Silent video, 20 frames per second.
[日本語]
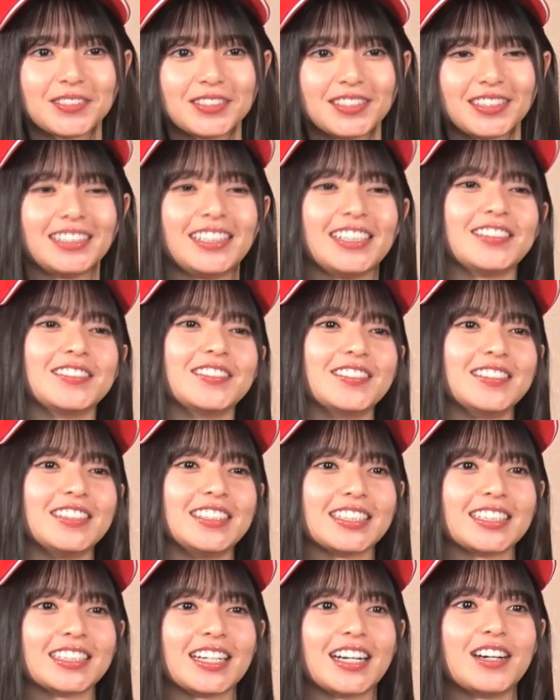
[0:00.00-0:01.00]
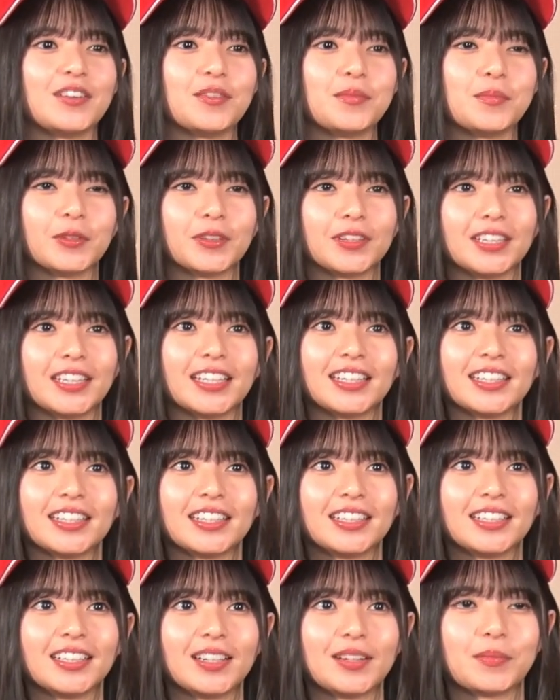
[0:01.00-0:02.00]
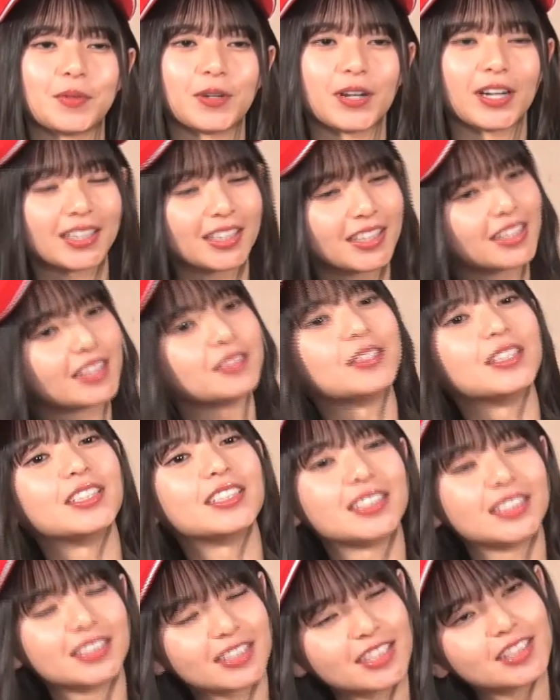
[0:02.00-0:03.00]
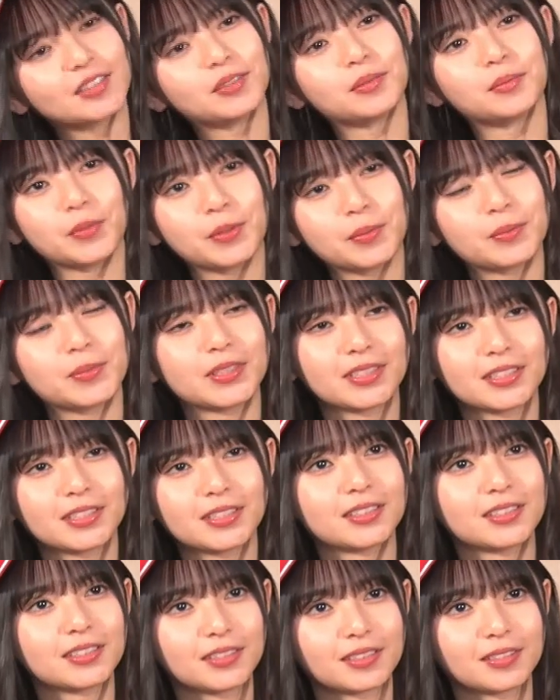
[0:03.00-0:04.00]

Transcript: ぞっていう実感を持ってもらえたら嬉しいなと思います。